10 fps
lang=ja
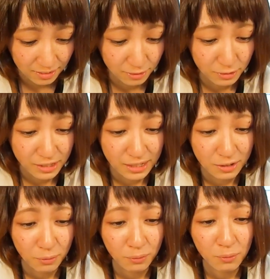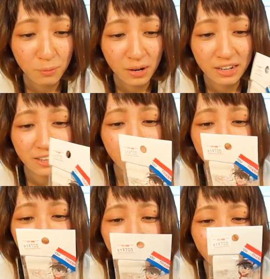ついにこの子は来て
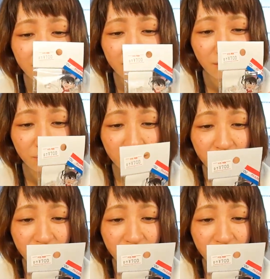くれなかったの